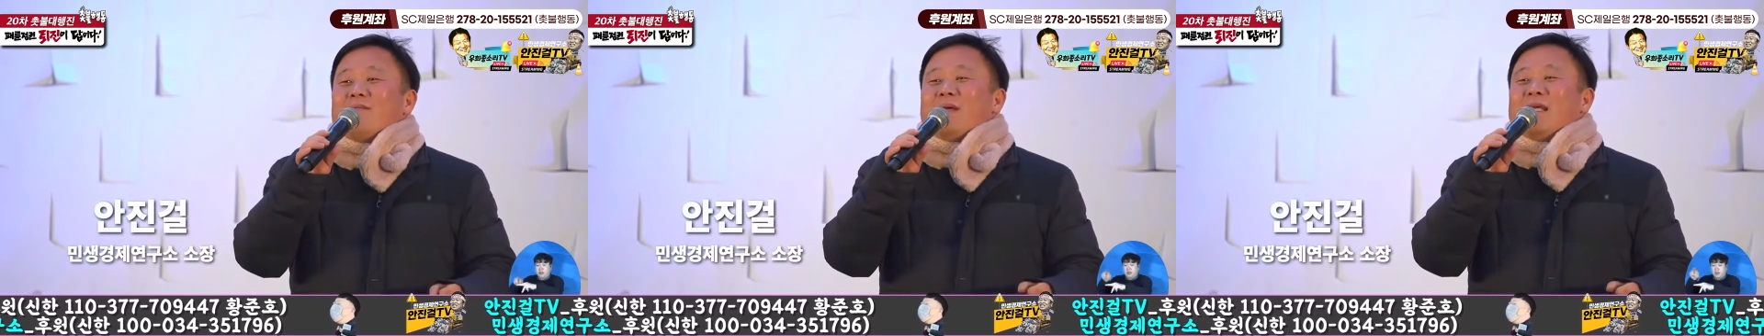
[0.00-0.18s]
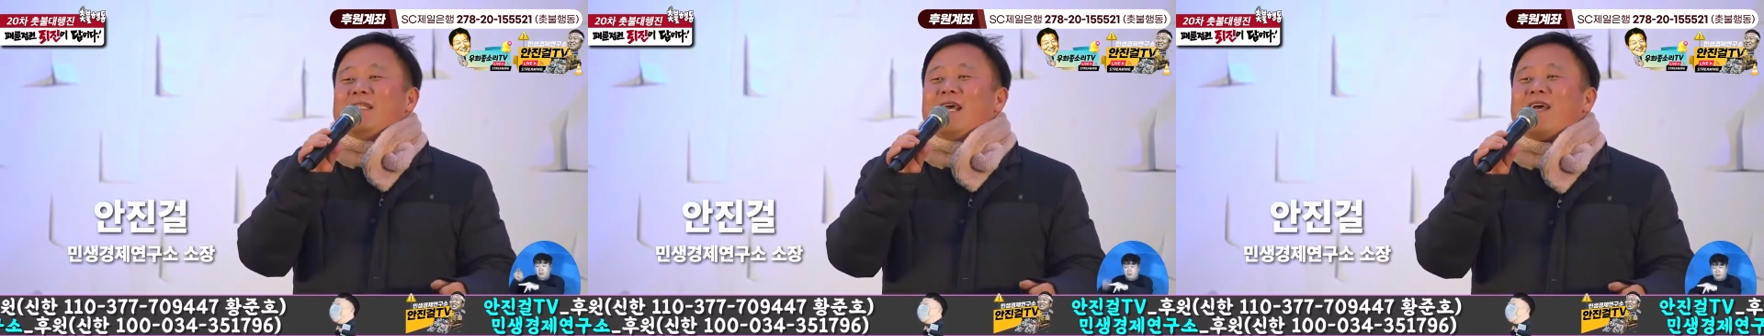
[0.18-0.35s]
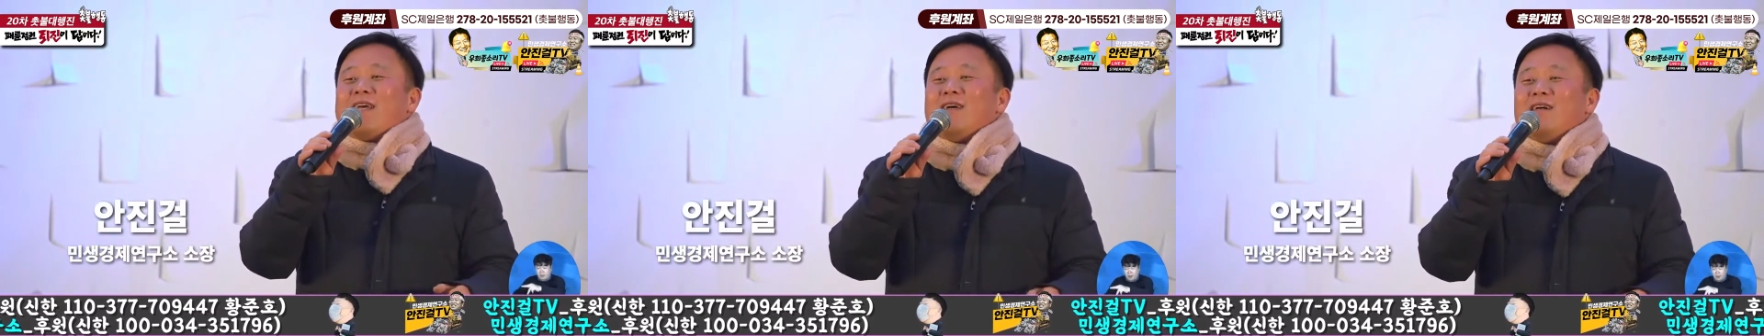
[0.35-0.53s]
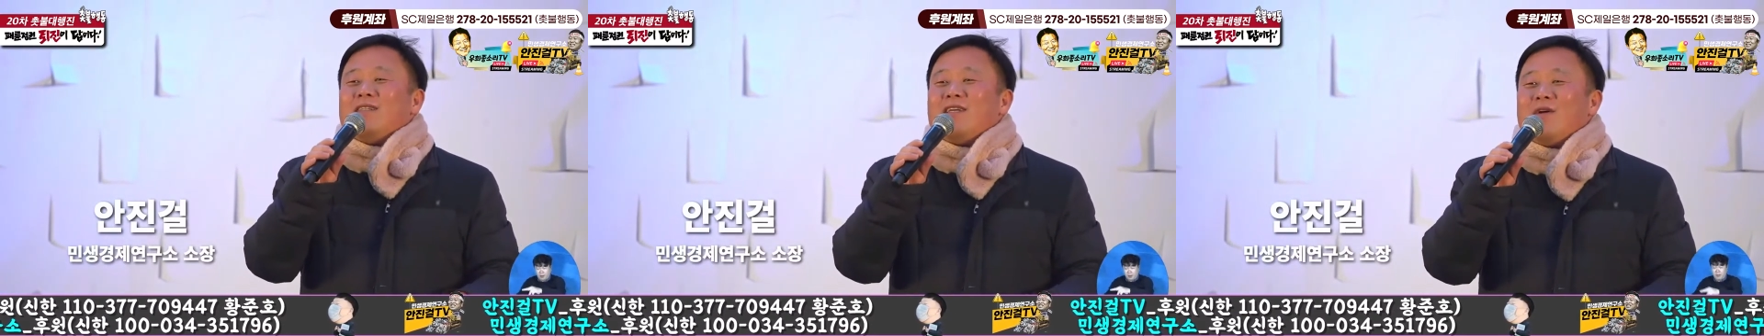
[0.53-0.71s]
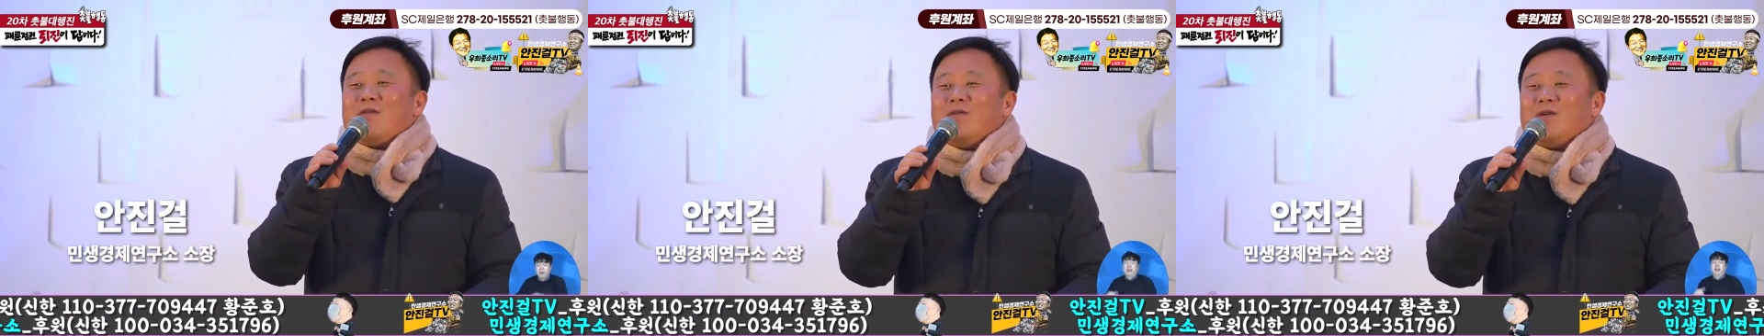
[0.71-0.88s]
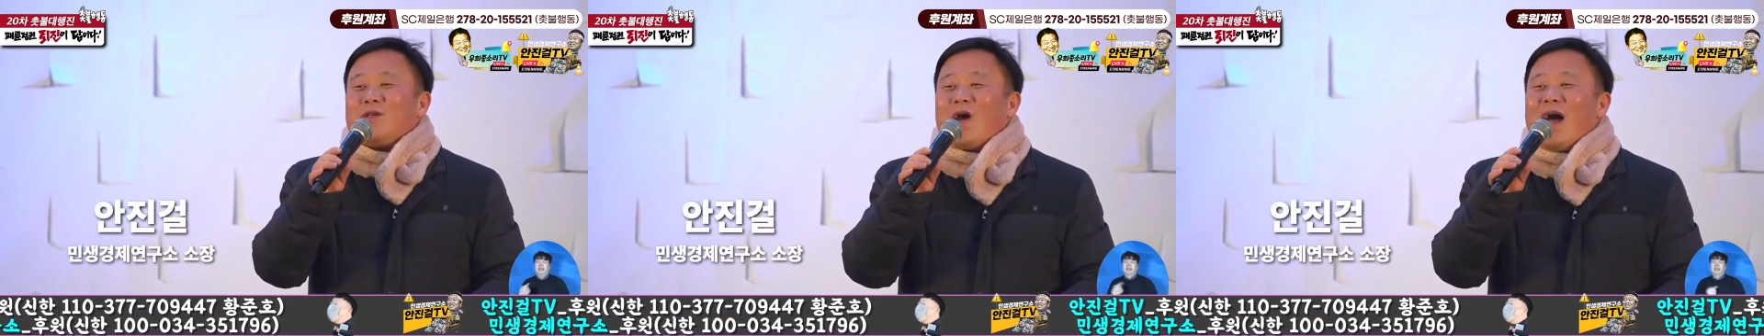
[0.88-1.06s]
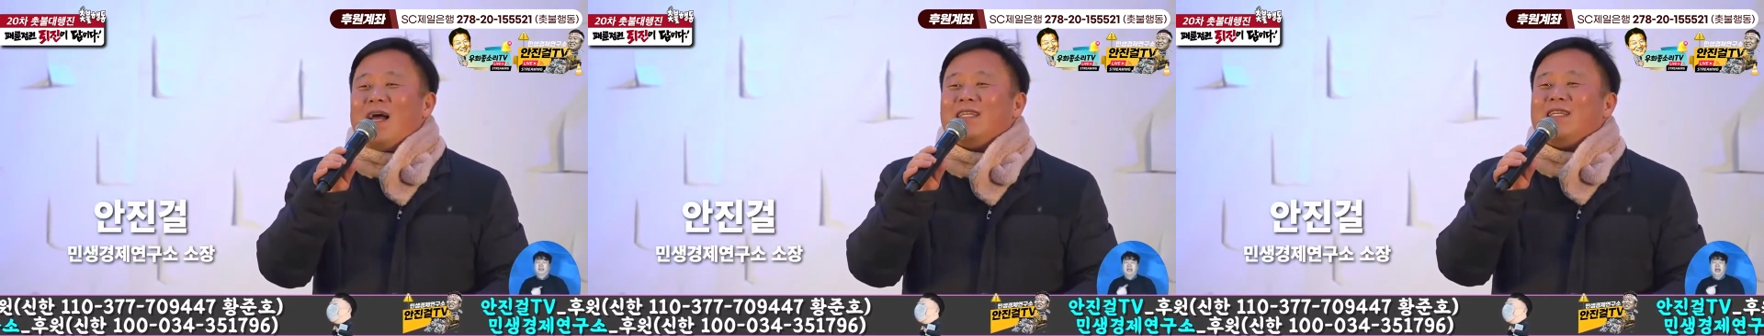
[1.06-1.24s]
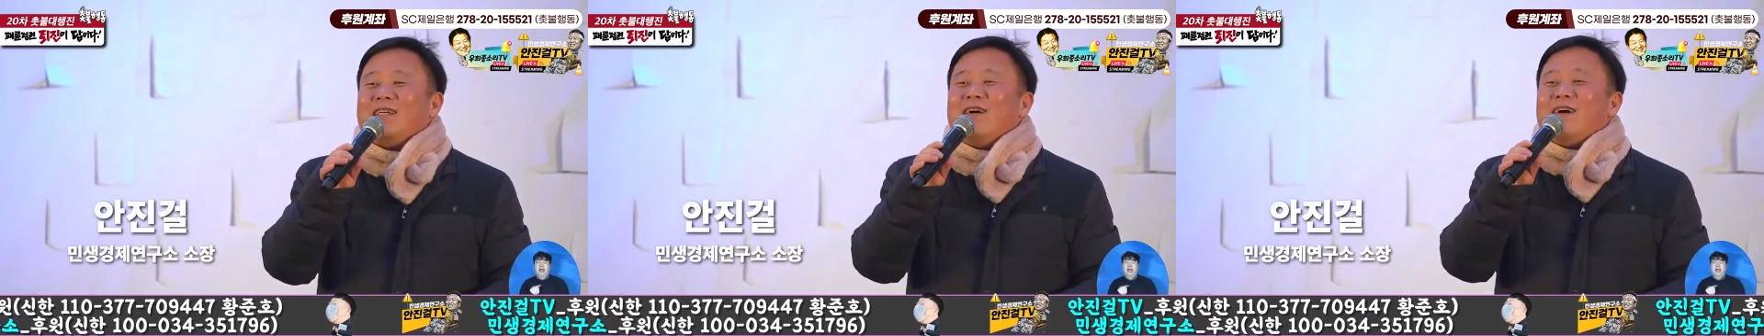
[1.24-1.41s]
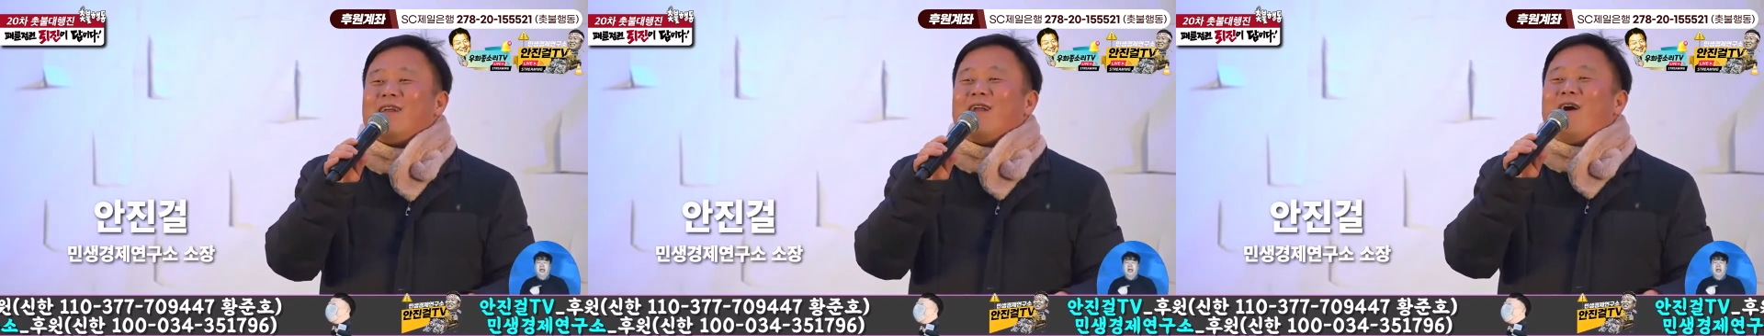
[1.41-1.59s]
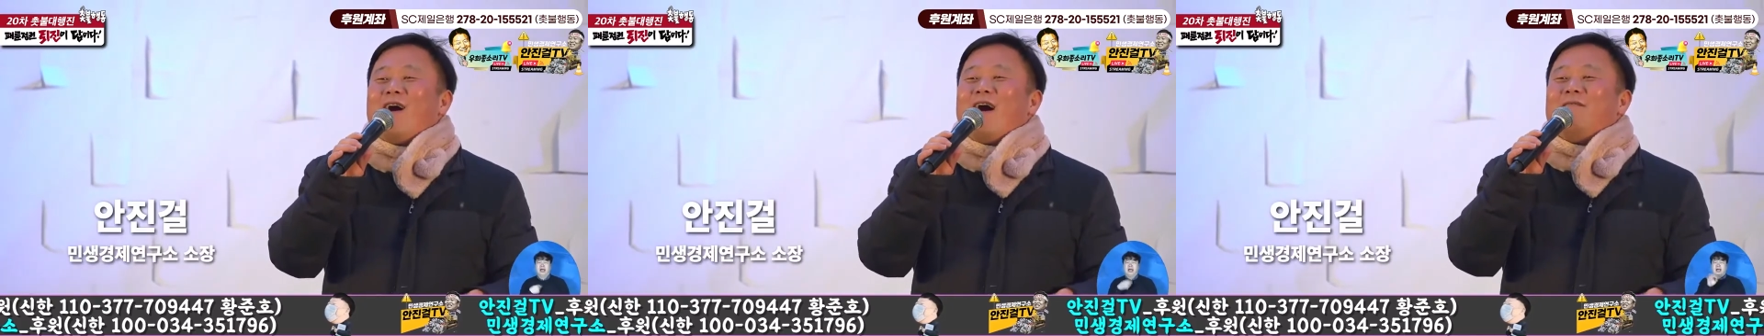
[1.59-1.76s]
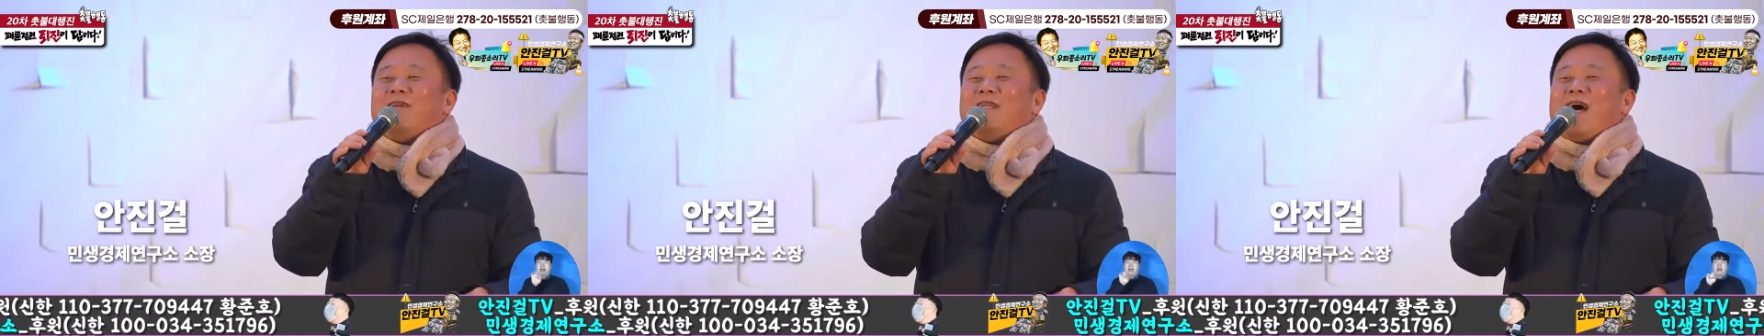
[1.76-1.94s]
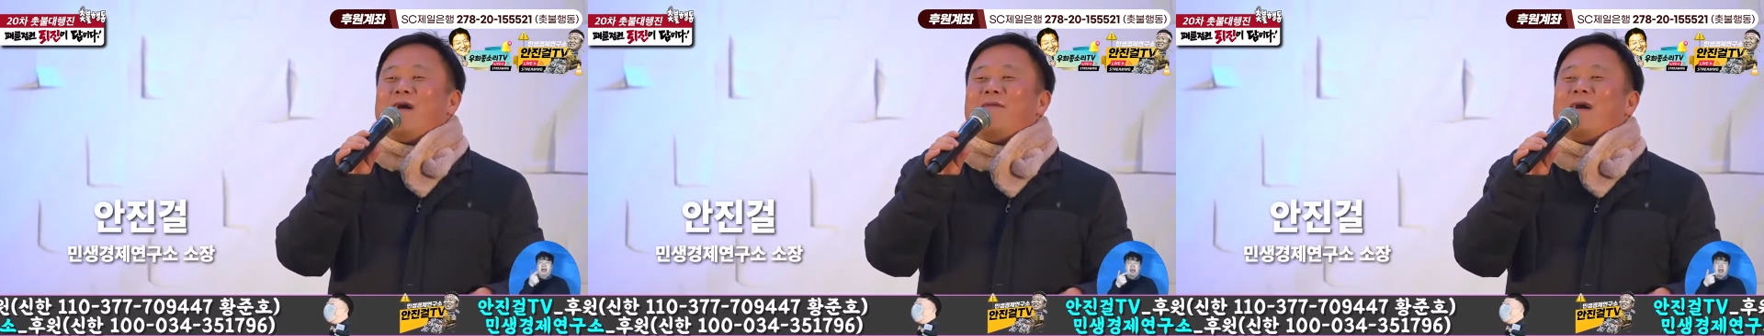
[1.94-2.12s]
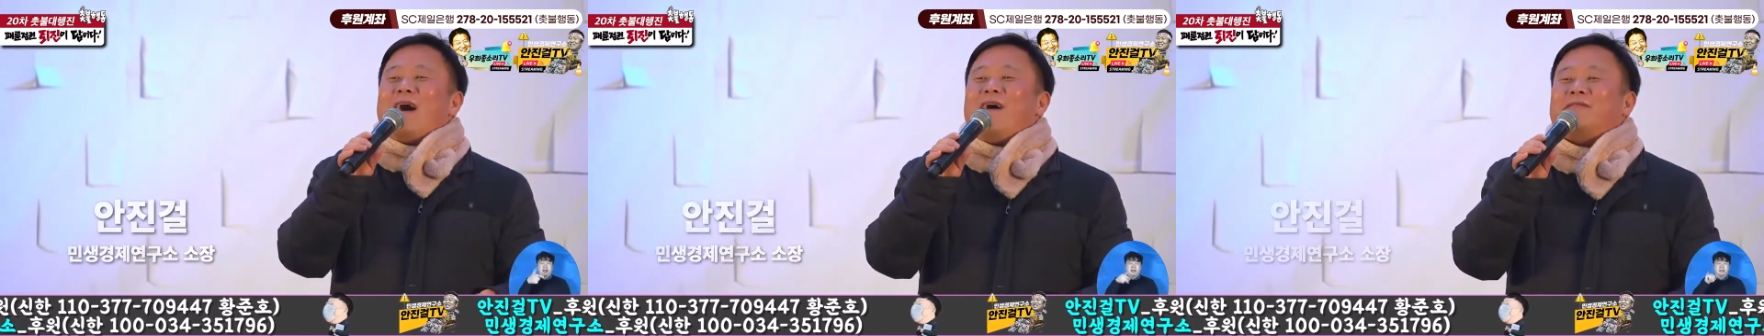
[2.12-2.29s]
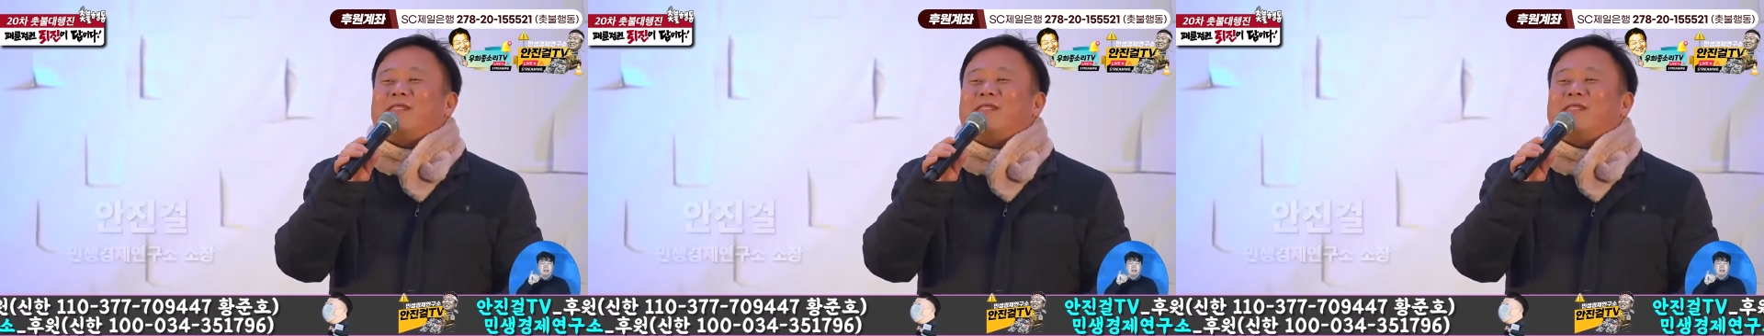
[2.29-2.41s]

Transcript: 민생경제연구소 안진걸이라고 합니다.